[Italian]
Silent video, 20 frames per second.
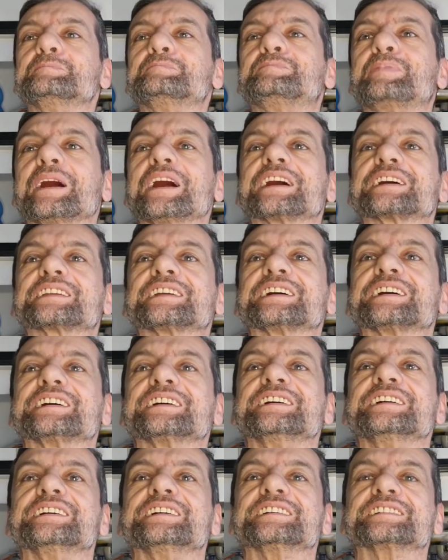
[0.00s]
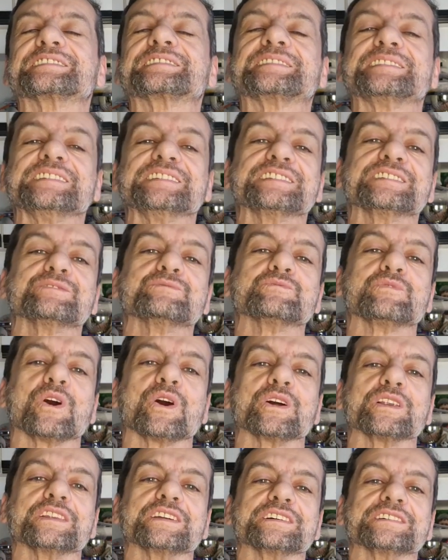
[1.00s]
per eh, chi
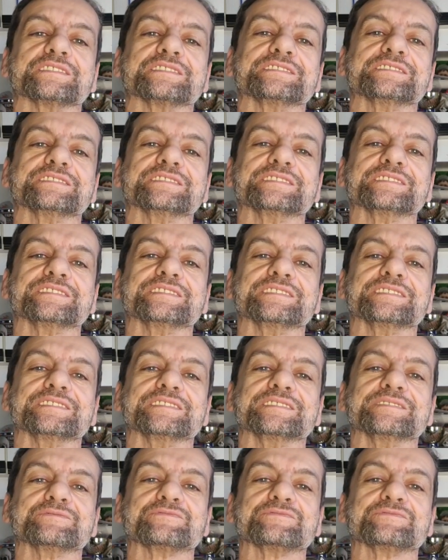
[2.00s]
vuole eh,